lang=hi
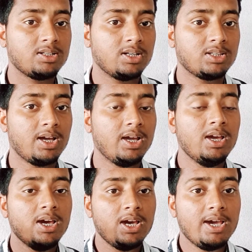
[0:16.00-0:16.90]
जाता है
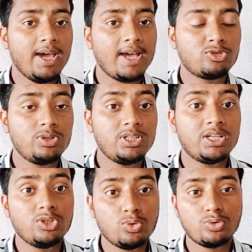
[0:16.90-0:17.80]
एक्चुअली
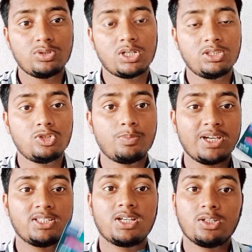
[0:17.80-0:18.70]
देखिए दो सौ
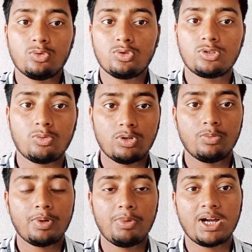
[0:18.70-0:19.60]
किसी का दो
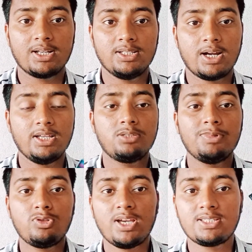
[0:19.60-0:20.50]
सौ भी काटा जा रहा है
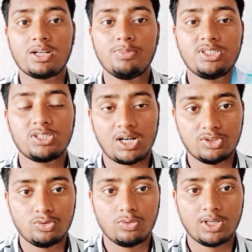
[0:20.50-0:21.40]
इसमें जो है सर्विस
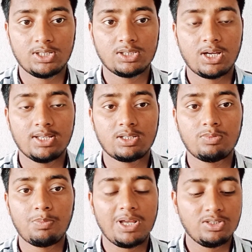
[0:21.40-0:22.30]
चार्ज जोड़ा जाता है
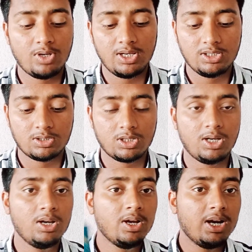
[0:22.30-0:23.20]
सबसे पहले जो है इसका
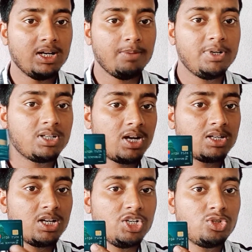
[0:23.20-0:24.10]
डेबिट
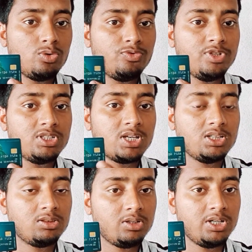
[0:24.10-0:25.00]
कार्ड का इशू फीस है
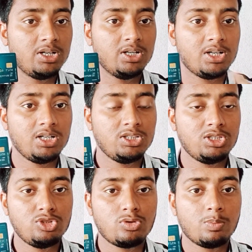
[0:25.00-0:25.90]
300 यानी कि
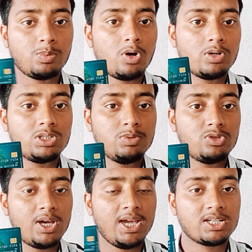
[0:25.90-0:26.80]
तीन रुपए और इसमें
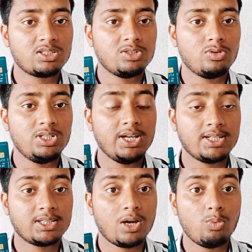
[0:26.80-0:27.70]
जो है एक्स्ट्रा जो लिया
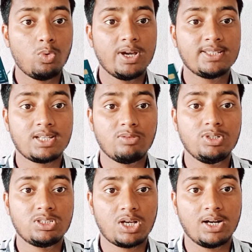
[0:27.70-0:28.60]
जाता है वो है
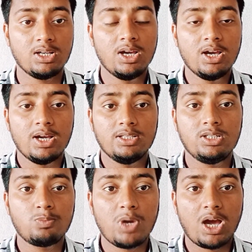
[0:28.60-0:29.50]
सर्विस चार्ज
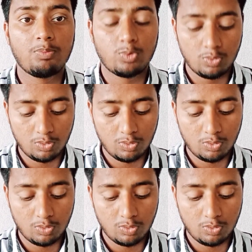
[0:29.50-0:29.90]
जिसमें आपको